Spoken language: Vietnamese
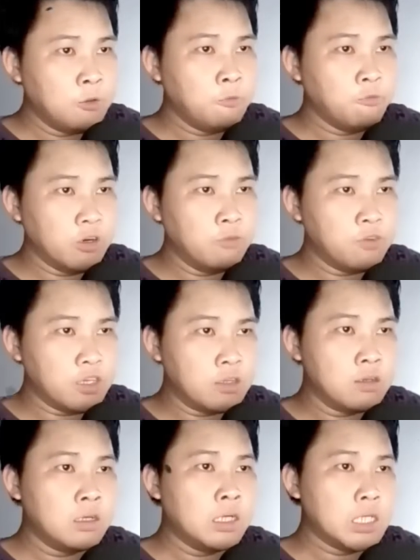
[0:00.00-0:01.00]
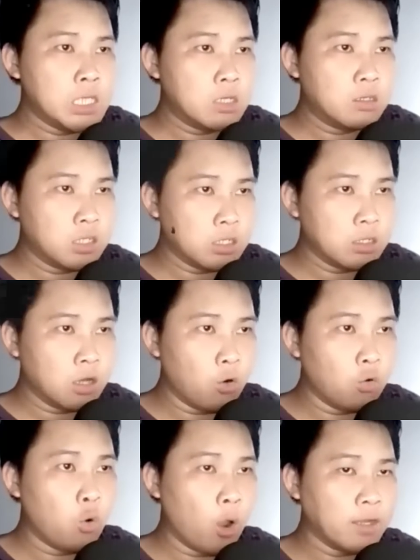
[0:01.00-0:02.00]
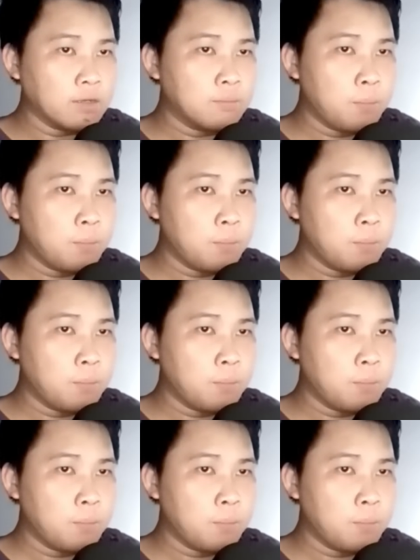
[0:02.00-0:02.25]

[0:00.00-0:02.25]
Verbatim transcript: vĩnh viễn diệt trừ hậu hoạn.